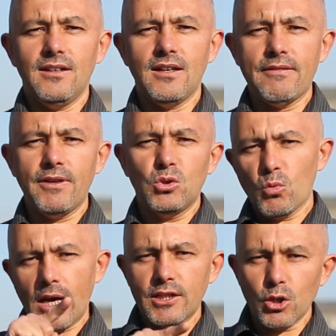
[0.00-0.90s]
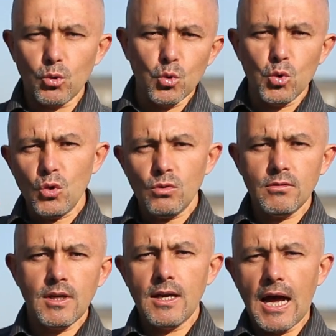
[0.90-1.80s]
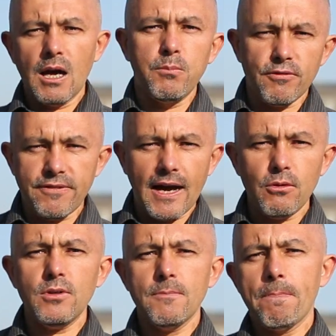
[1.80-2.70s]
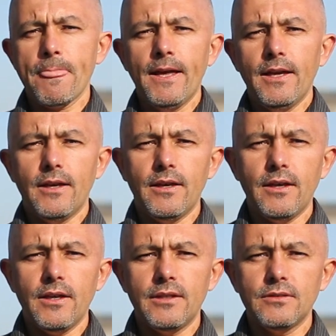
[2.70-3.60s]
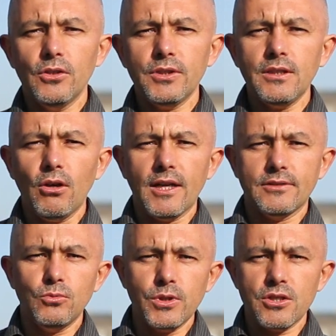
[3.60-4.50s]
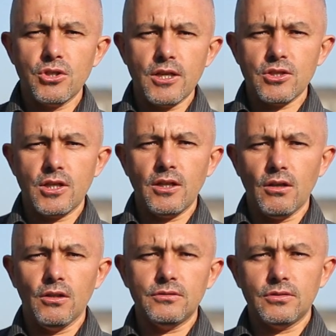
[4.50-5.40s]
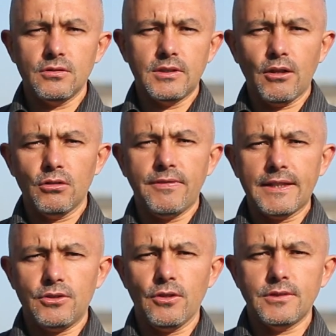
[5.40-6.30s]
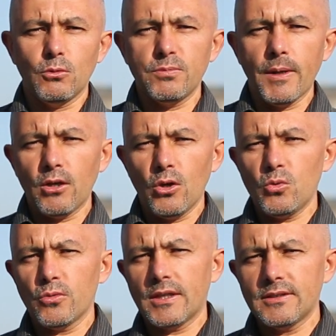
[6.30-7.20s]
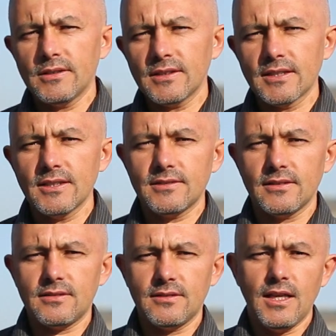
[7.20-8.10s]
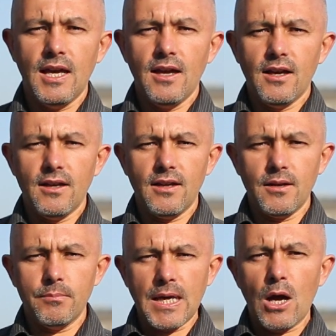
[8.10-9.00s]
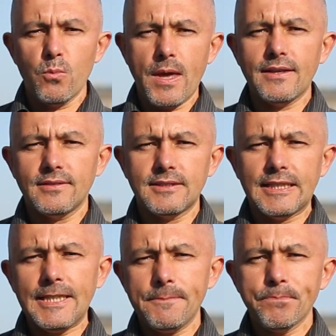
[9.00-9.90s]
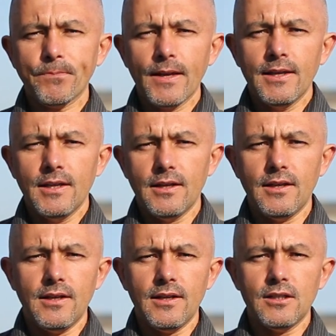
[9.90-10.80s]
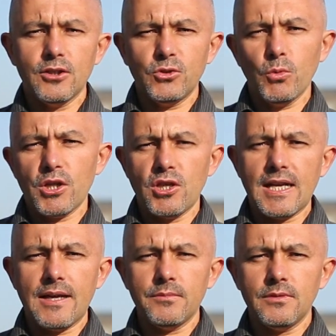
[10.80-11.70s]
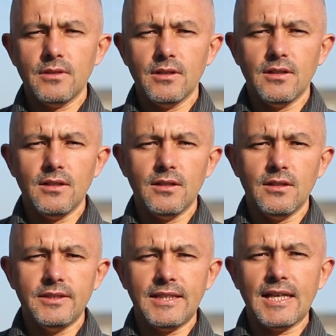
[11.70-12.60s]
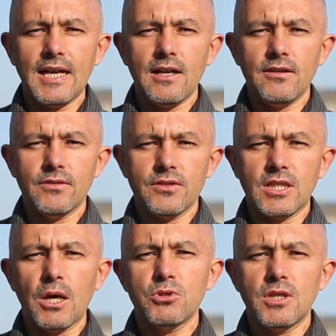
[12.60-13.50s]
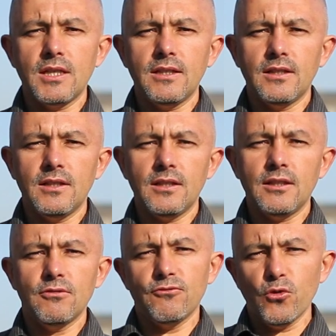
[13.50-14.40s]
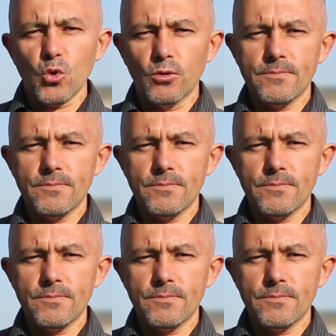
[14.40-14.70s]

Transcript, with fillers: ewentualnie U albo V, no i okazuje się, że od tego 2008 roku, kiedy kryzys E, miał miejsce, e, rysuje się nam e, litera w kształcie W.